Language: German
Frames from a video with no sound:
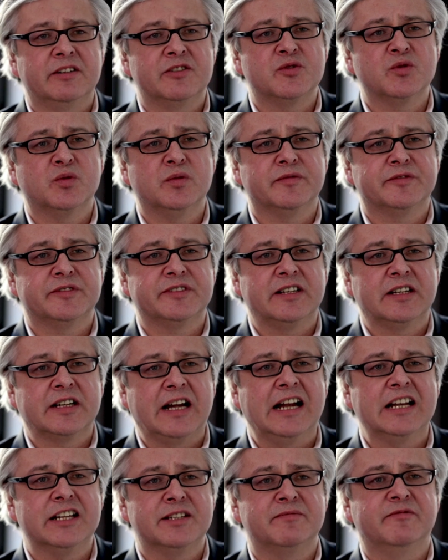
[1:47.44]
in Zukunft
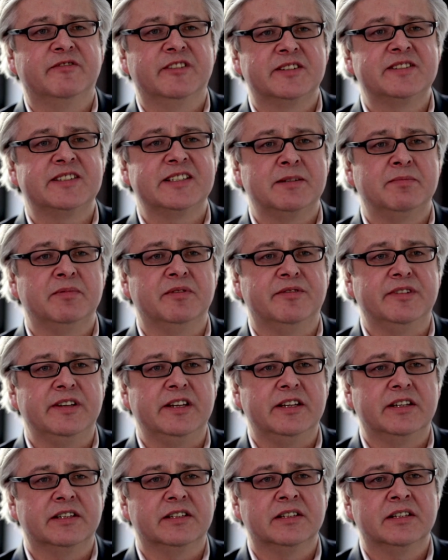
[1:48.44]
sagen, alles wird sich
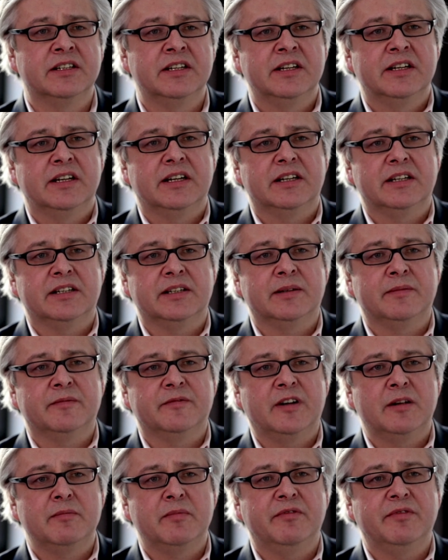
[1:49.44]
bewegen,
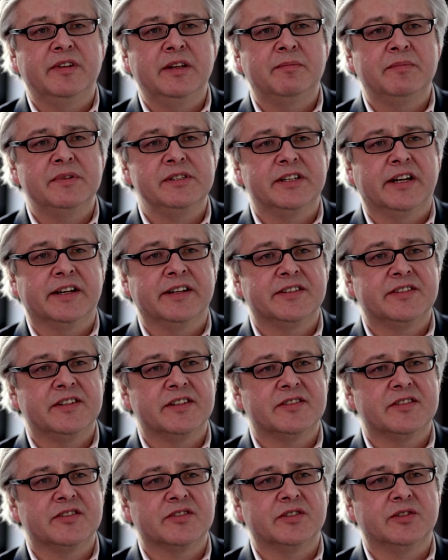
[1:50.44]
ähm, weil Bewegbild, anders
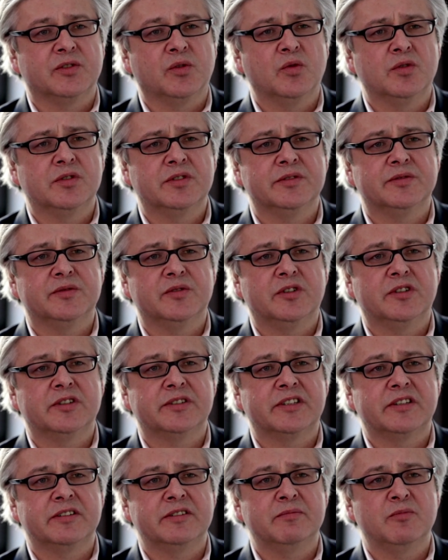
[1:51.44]
als das gedruckte
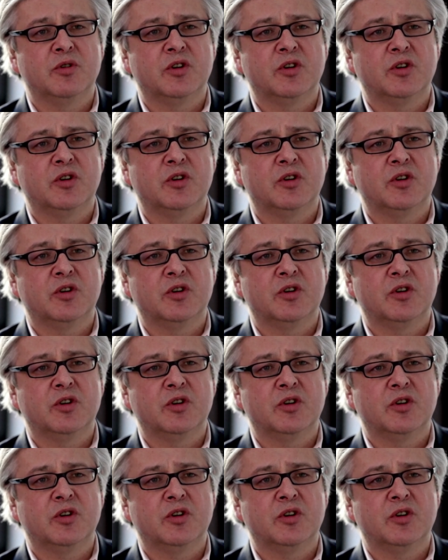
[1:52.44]
Wort, die